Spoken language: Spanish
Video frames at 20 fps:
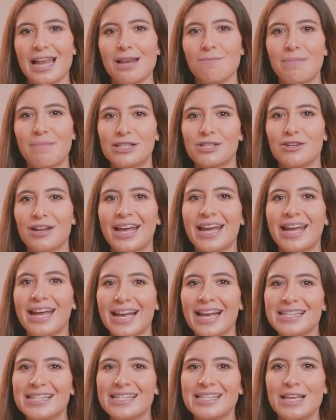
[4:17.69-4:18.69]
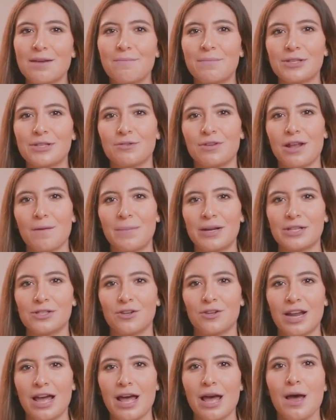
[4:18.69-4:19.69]
el personaje casi siempre es una
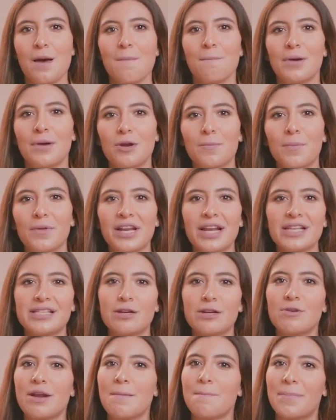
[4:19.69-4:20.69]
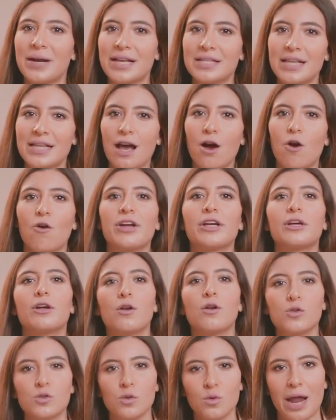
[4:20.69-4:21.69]
persona, pero podría ser una empresa o
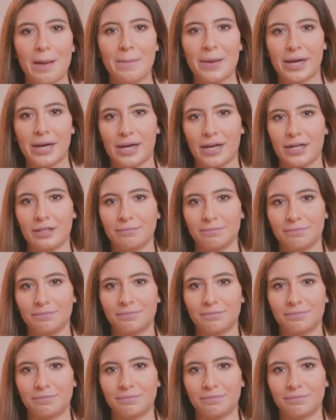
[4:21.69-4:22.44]
incluso una marca.